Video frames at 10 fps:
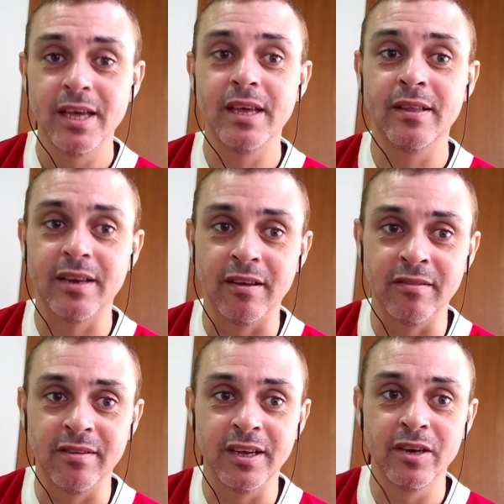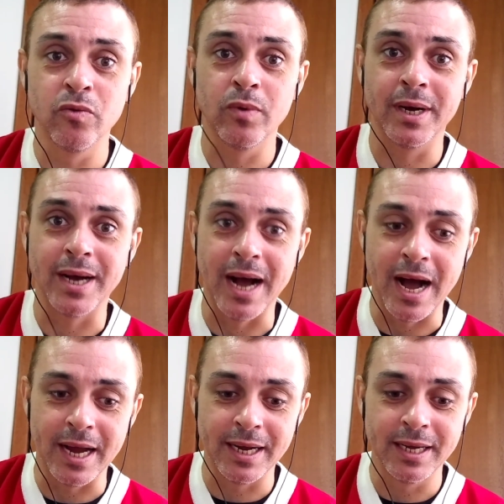e trazer um
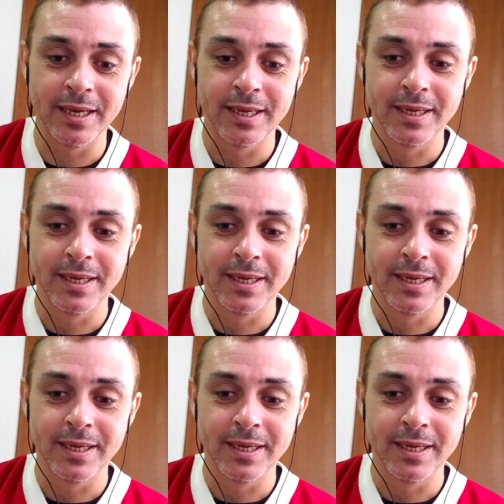cara